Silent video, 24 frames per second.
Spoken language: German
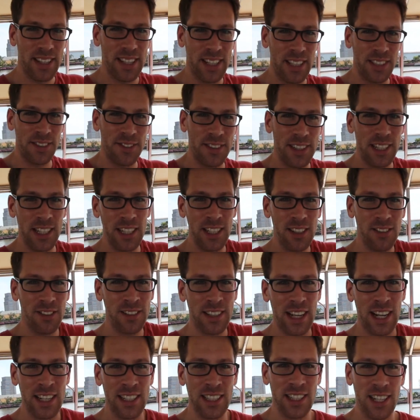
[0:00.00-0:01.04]
Ich viel
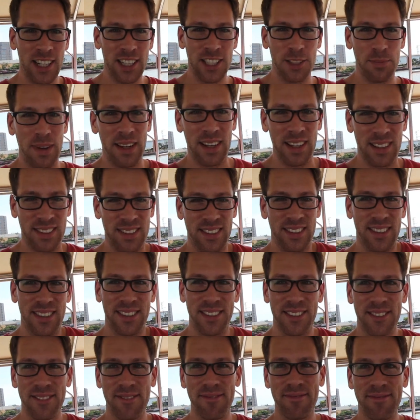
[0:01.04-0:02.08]
und Annika Spaß.
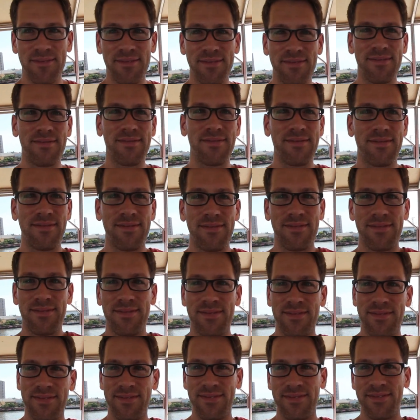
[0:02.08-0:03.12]
Gar nicht, ich
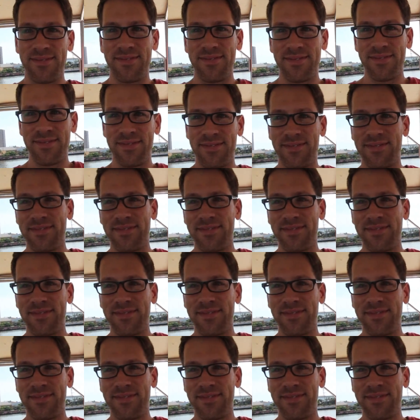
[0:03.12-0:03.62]
trete auch.